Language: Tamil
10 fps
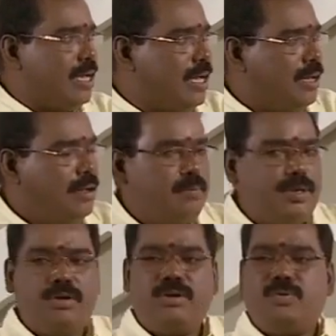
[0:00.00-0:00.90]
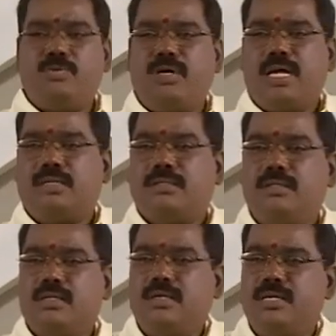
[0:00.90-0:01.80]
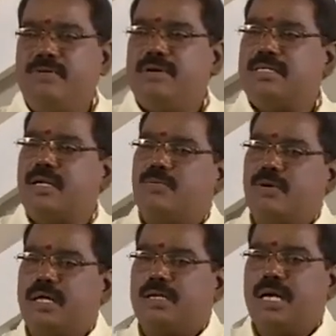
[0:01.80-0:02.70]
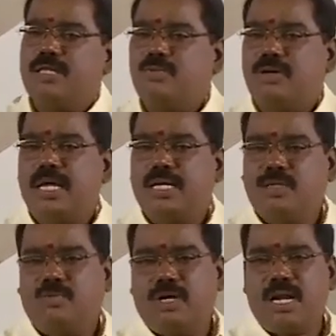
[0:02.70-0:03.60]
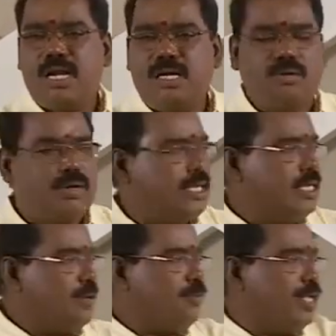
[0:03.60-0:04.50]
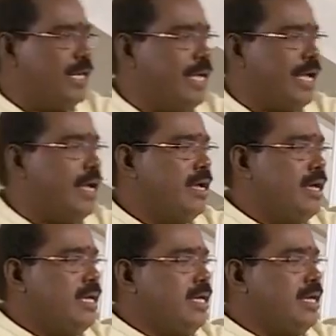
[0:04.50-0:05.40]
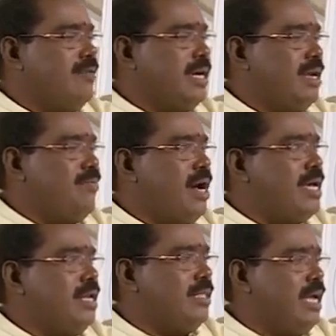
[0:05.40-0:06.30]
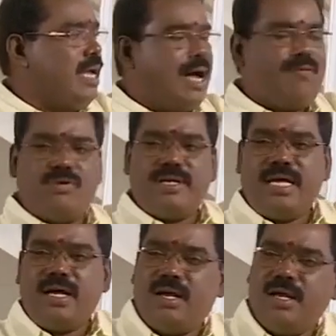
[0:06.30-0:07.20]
தவிர பின்னோக்கி போகிறார் ரிவர்ஸில் போகிறார் அது போகிறார் இது போகிறார் நடக்கூடாது இங்கே புரிஞ்சுக்கிட்டீங்க இங்கே வக்கரமாக இருந்தால் அவருடைய